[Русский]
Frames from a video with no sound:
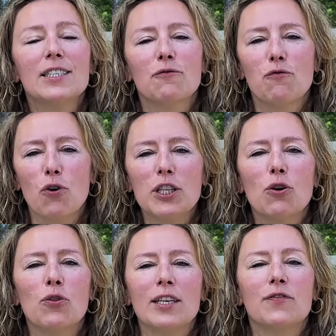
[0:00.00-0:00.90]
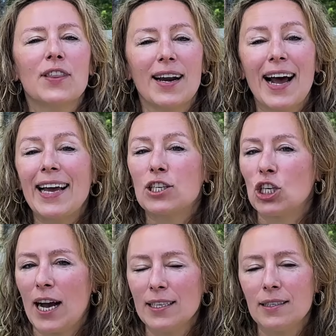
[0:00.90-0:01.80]
Сегодня у нас вторая
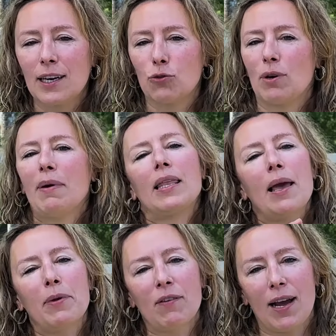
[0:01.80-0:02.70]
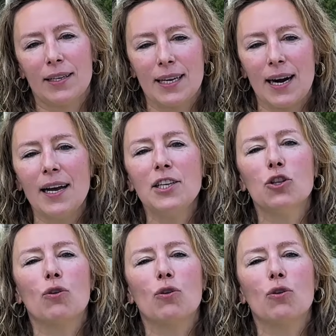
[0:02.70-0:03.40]
часть, о которой мы не объявляли заранее,